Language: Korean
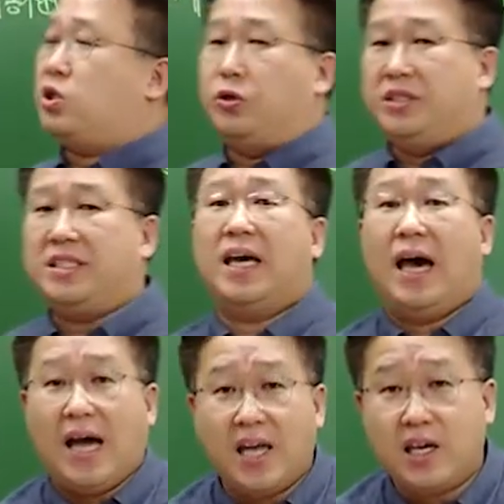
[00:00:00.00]
전제
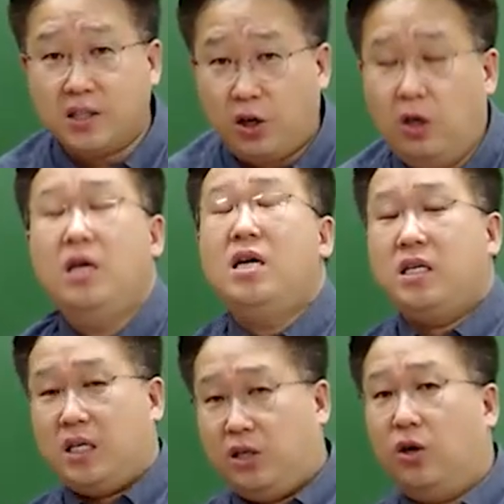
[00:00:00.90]
하에서
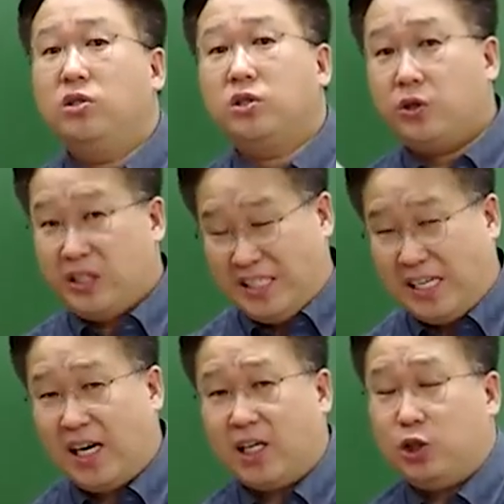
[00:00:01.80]
이런저런
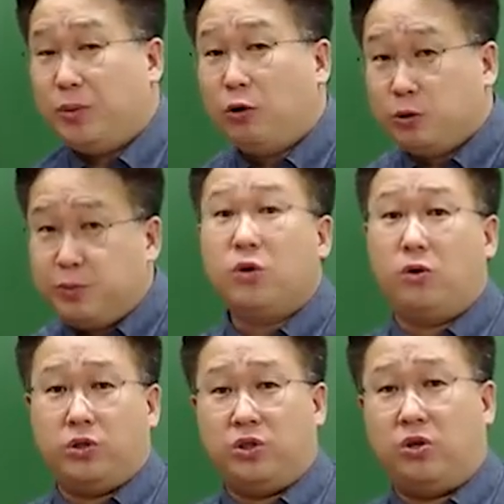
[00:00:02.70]
이야기를 좀 하고 싶은
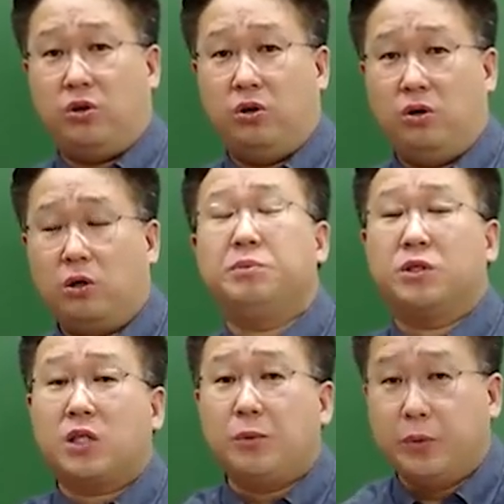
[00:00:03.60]
거거든요. 그럼
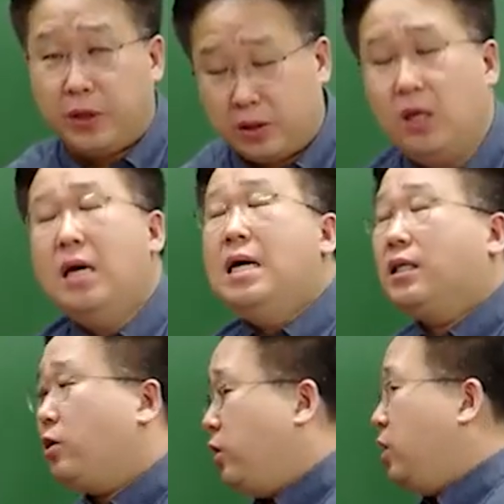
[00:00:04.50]
그렇다 보면
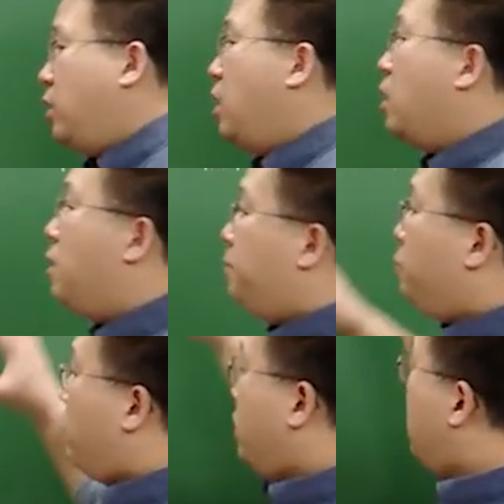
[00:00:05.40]
당연히 얘가
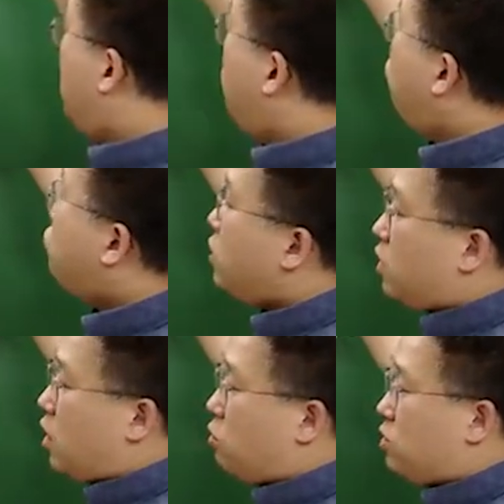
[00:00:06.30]
필요한 이유에
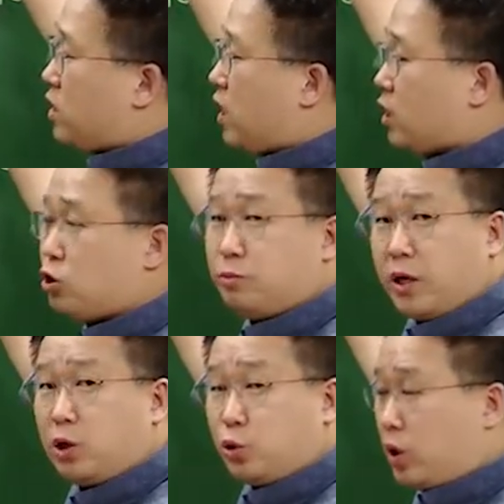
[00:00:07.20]
대해서 이야기를 좀
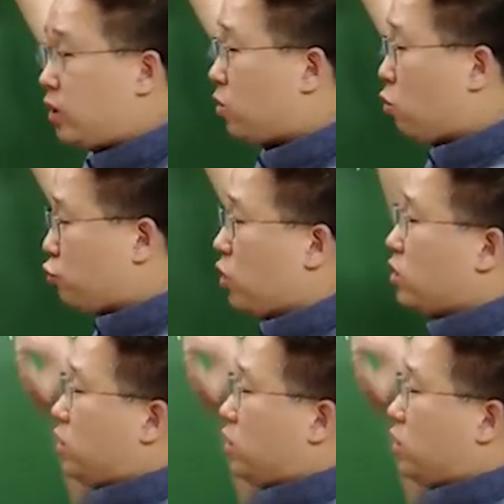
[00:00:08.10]
해줘야 될 거고요.